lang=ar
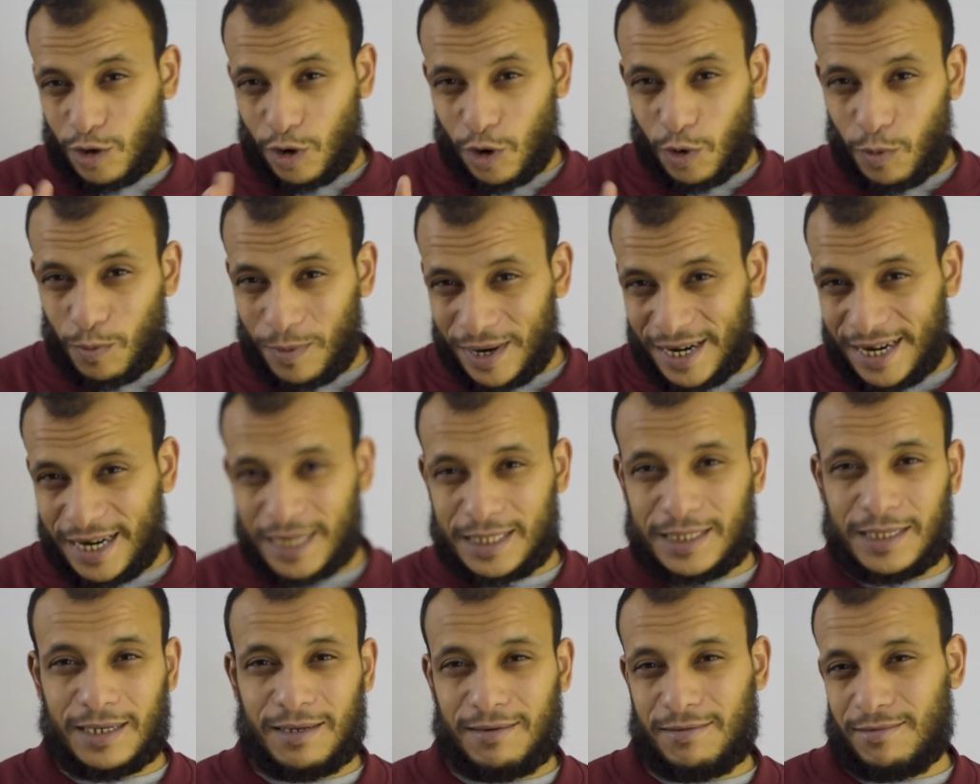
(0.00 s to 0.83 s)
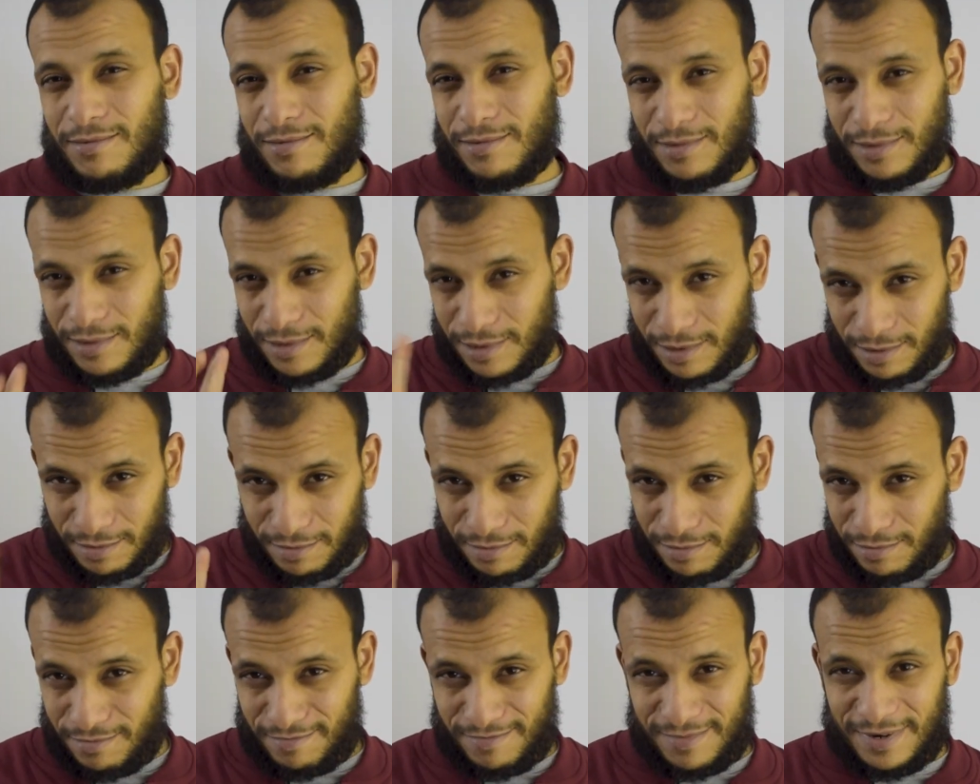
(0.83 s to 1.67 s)
هم الناس اللي
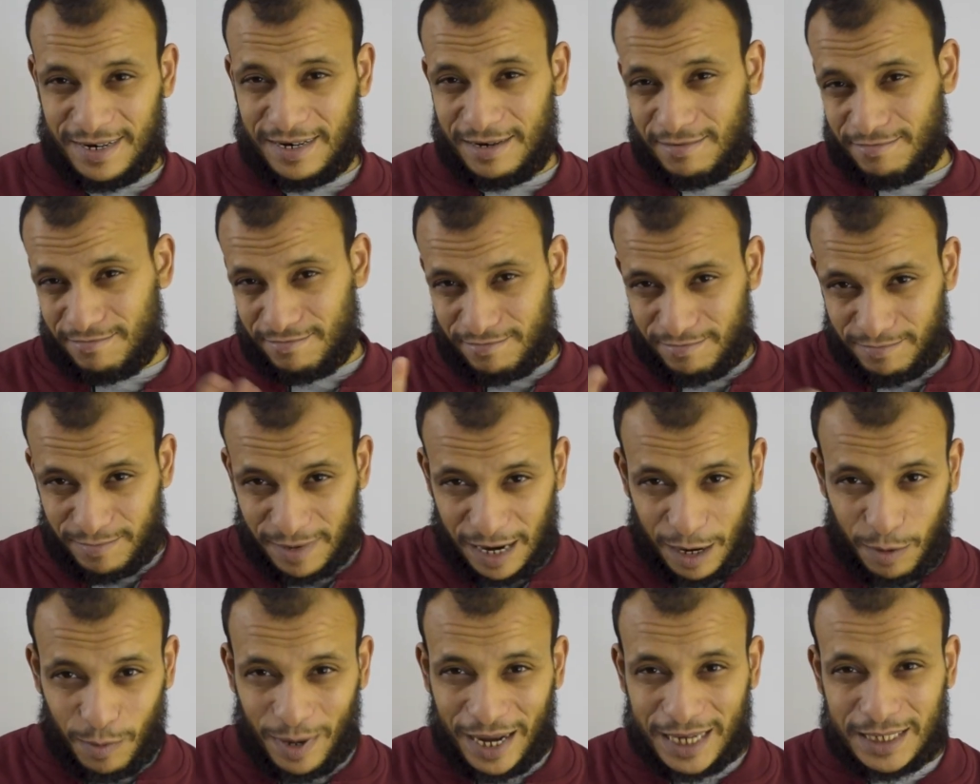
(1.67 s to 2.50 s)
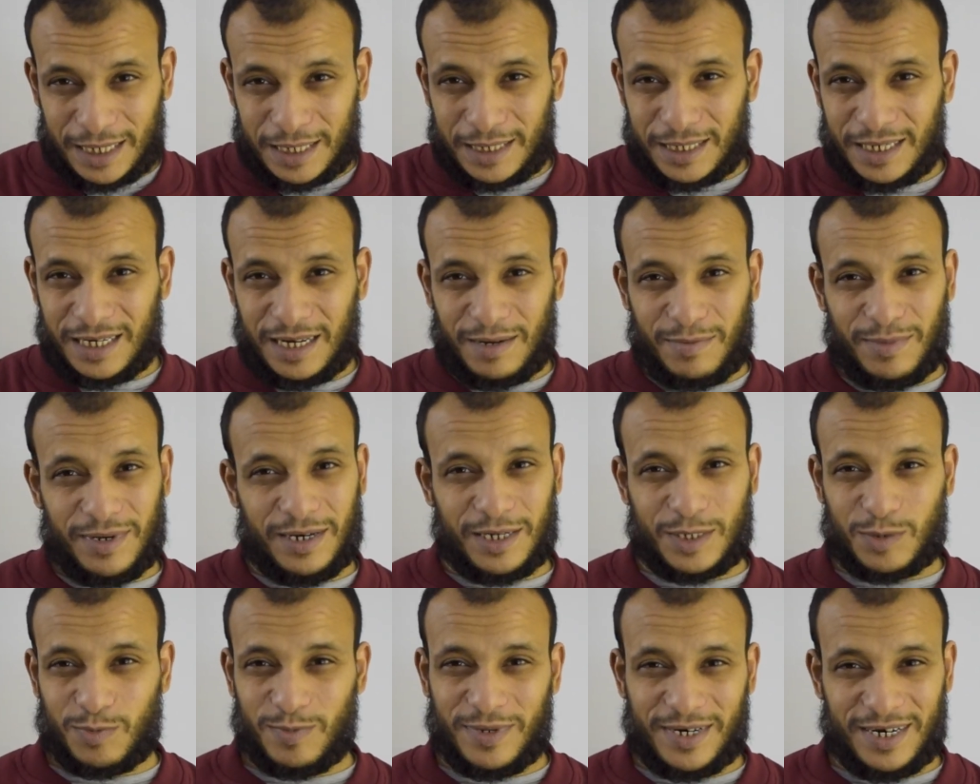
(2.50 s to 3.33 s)
معاهم حساسيه من
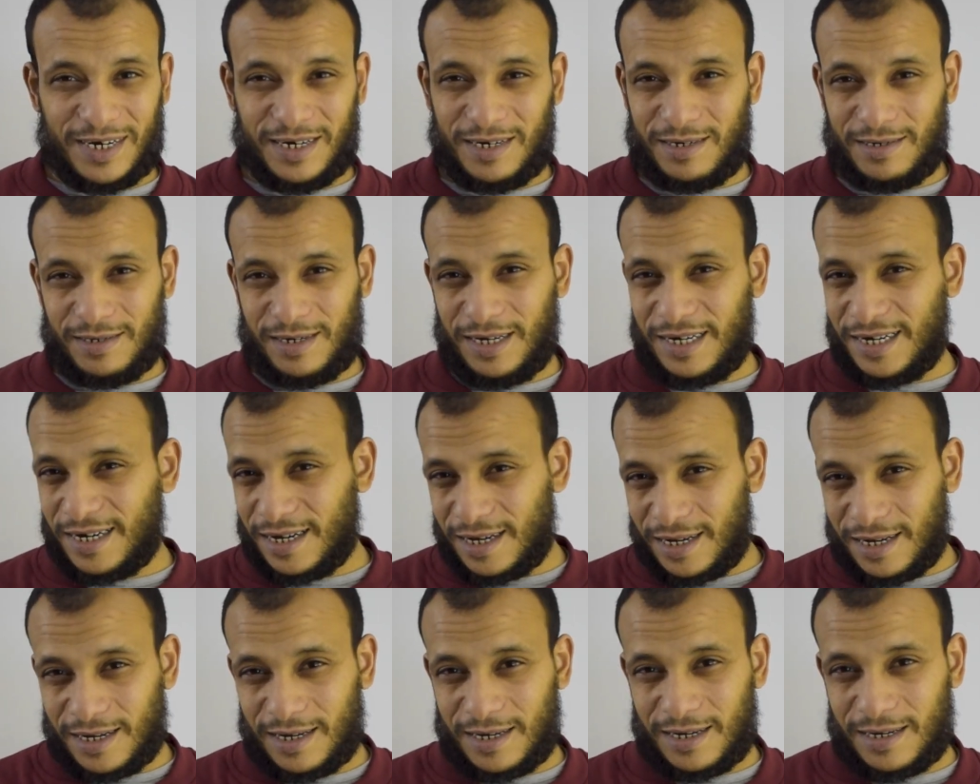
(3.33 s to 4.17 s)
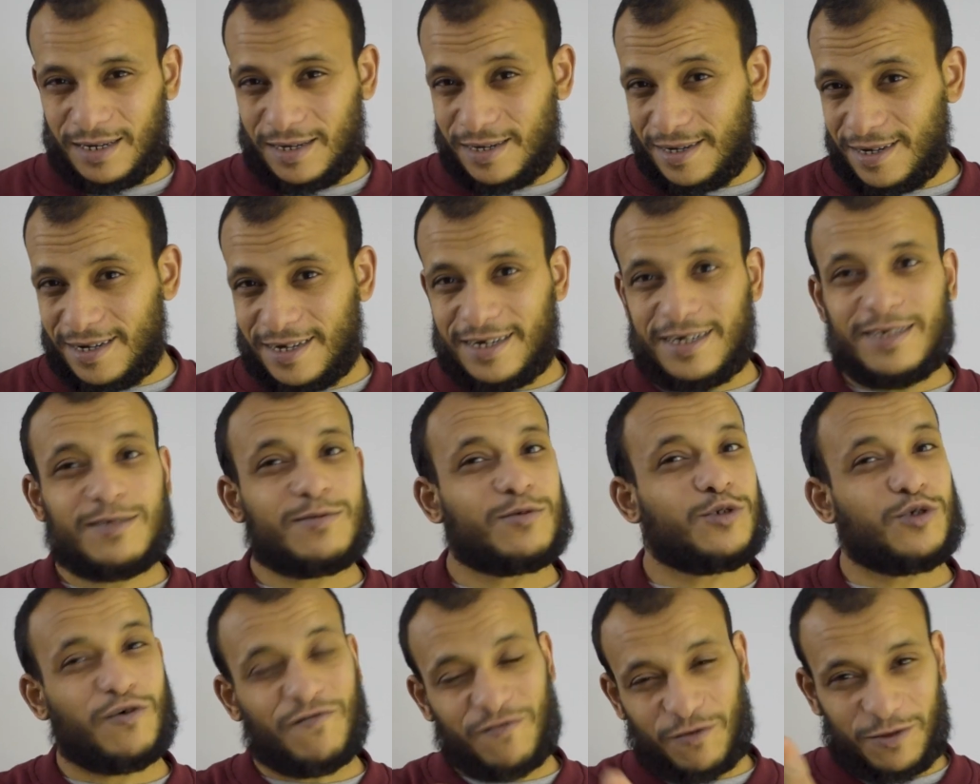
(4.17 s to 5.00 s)
السبراي احنا
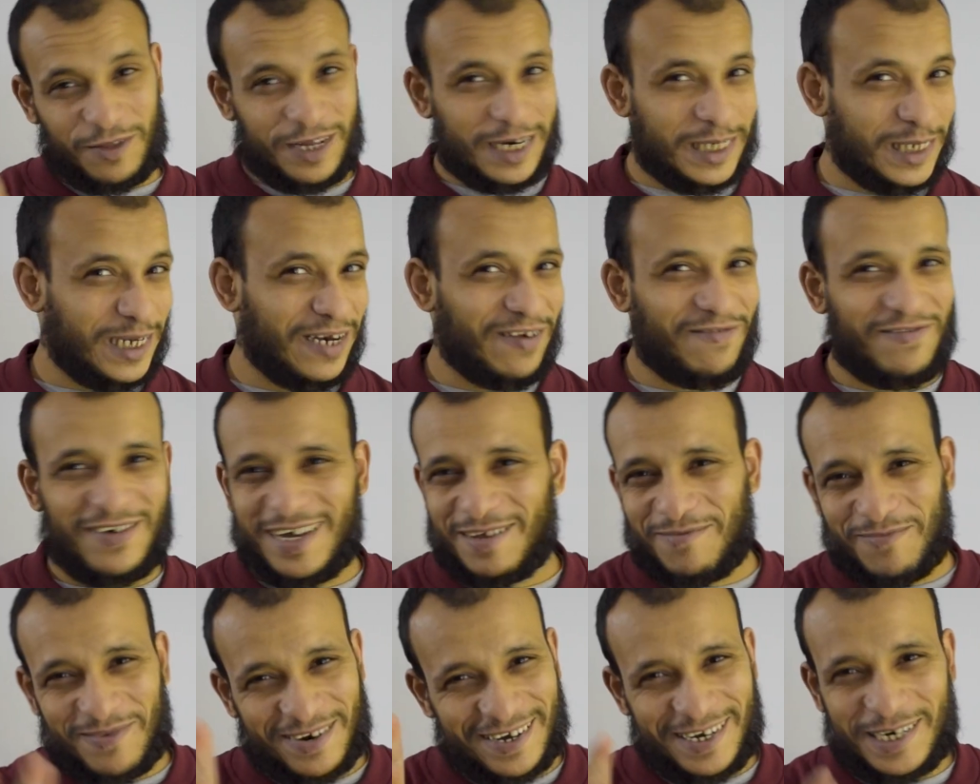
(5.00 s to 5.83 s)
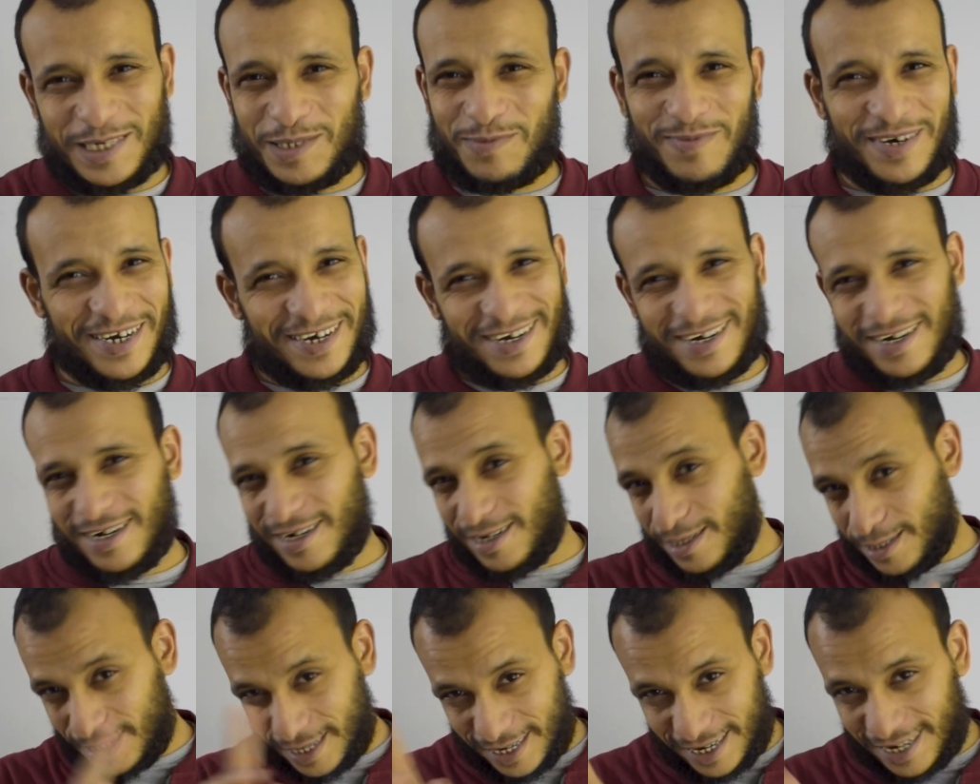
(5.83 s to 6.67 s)
شفتوا الدرس اللي فات من غير سبراي
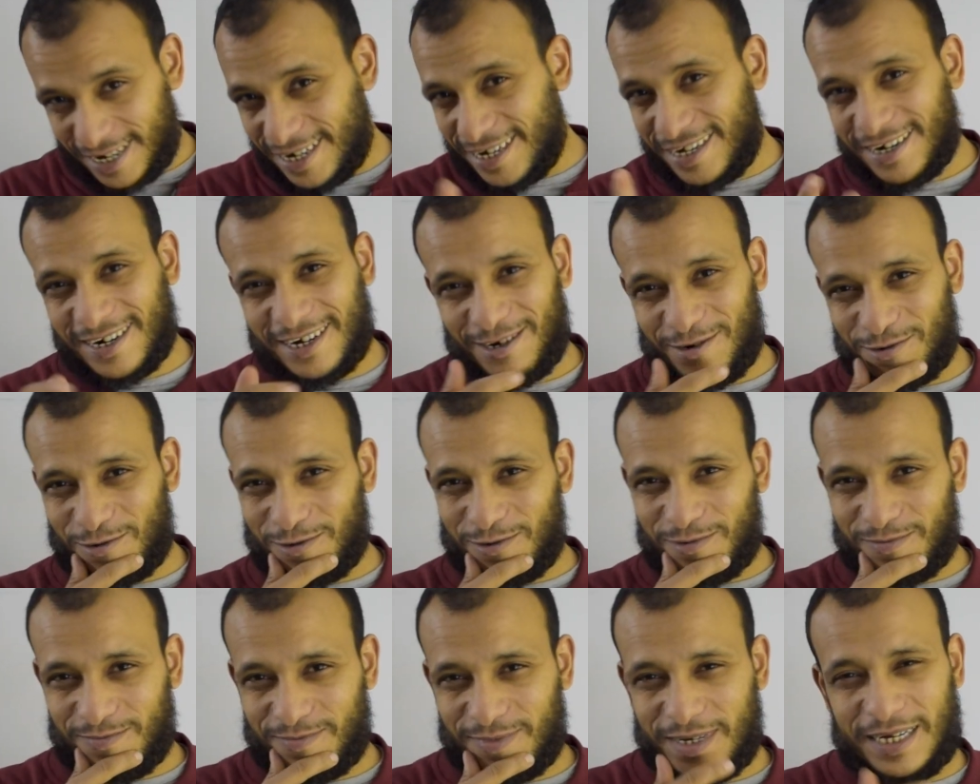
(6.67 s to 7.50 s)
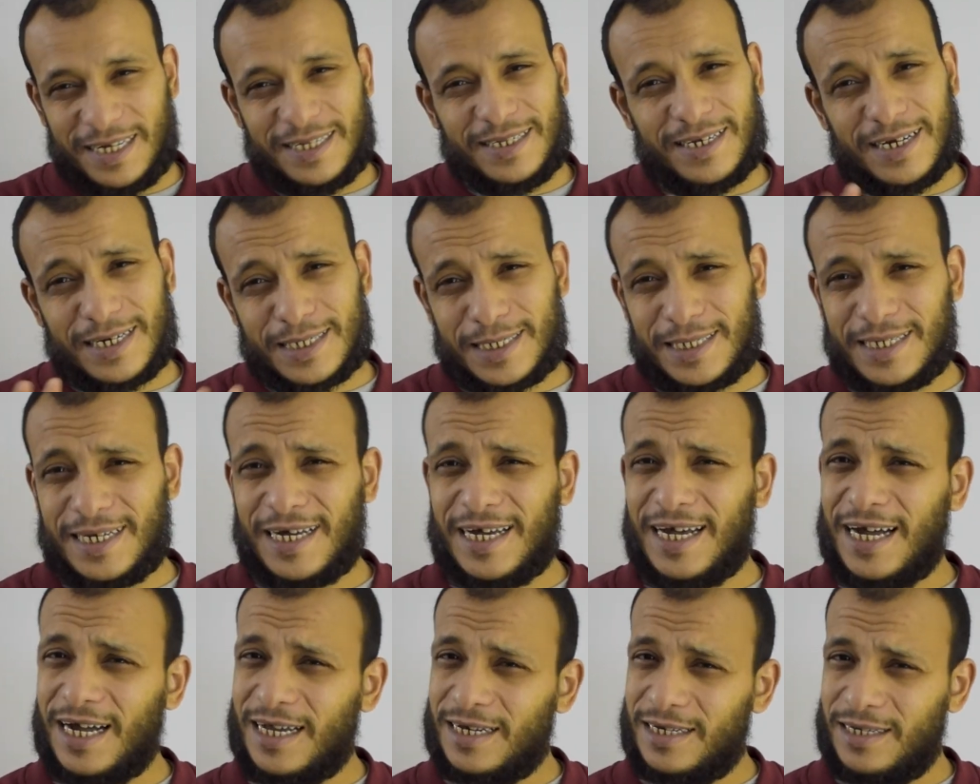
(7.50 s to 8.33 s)
خالص ها ايه رايكم الدرس ده
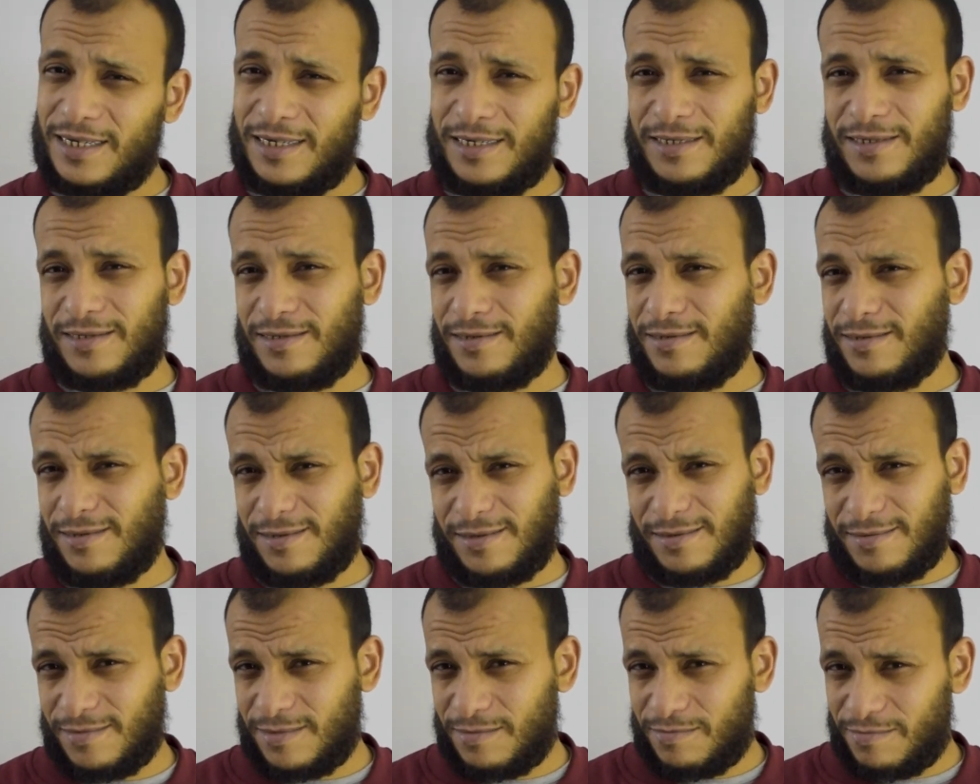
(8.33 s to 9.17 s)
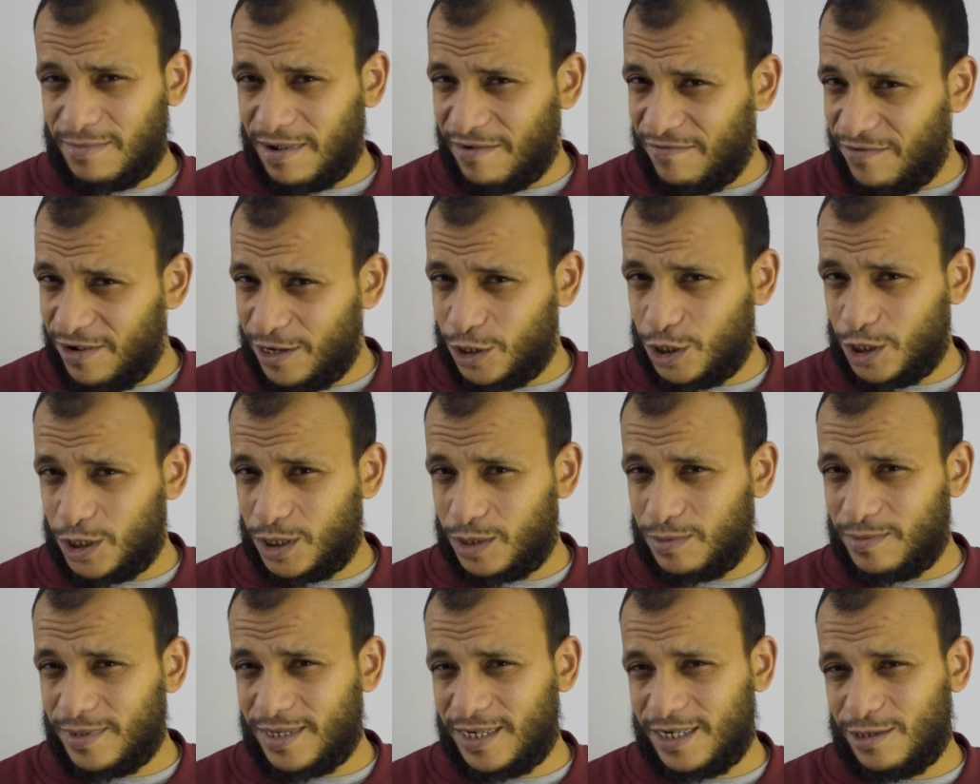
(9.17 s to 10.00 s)
يعني ما فيهش
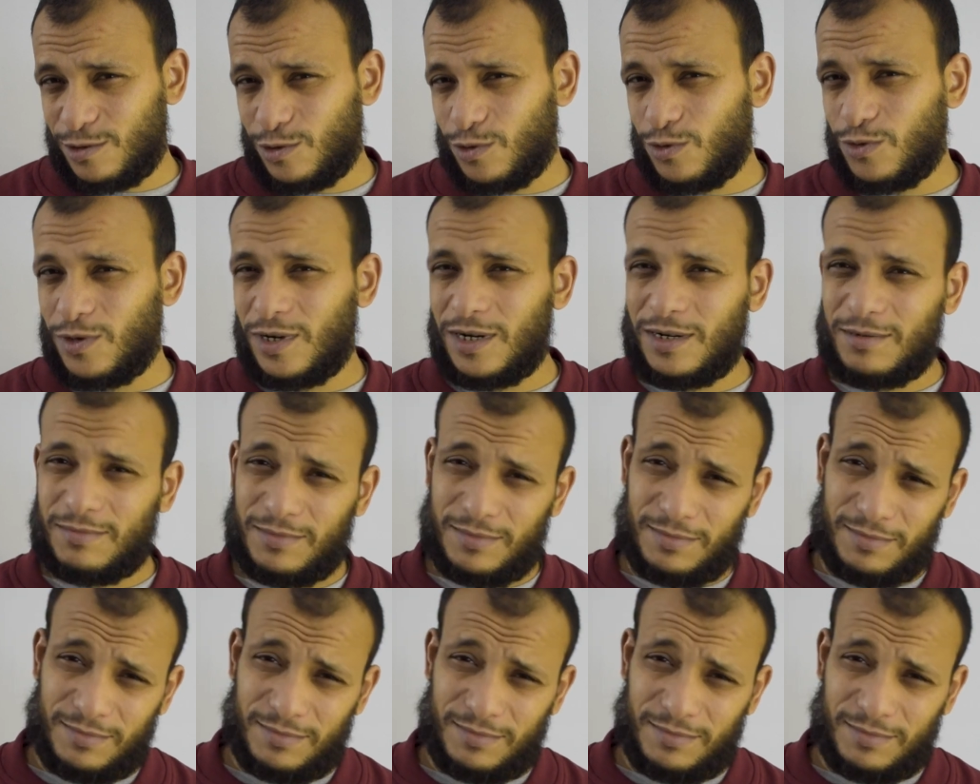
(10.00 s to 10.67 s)
سبراي هو